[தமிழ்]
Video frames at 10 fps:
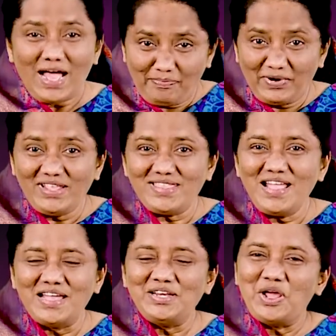
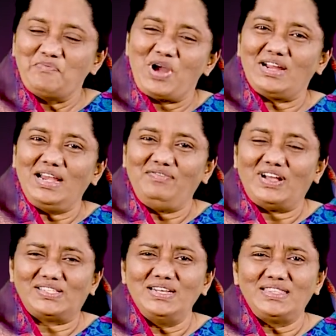அப்படித்தான் மக்கள்
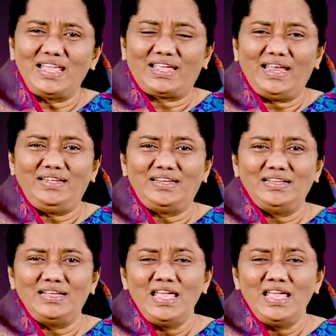வசனத்தை கேட்டு